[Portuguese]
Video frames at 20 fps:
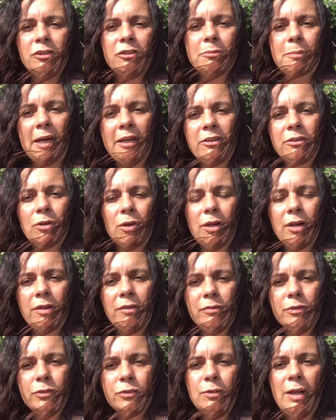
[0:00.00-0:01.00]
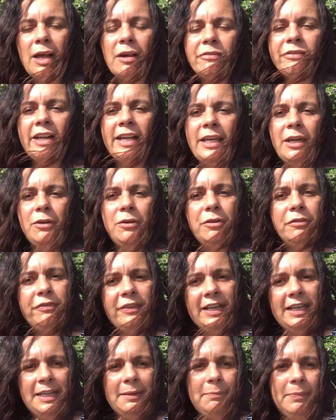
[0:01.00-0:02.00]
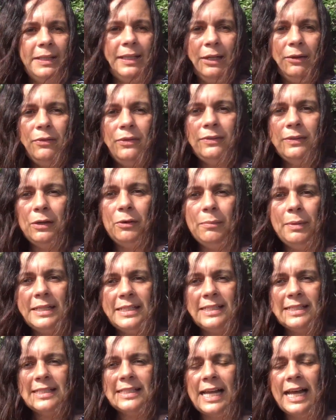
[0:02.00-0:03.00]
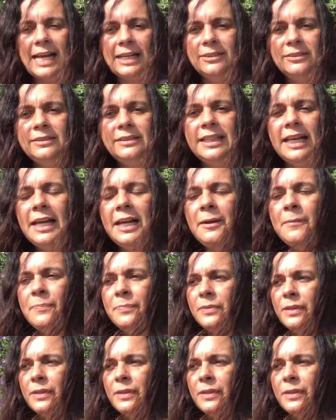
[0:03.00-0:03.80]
os mais novos, o Rafael e o Felipe não são batizados, tá?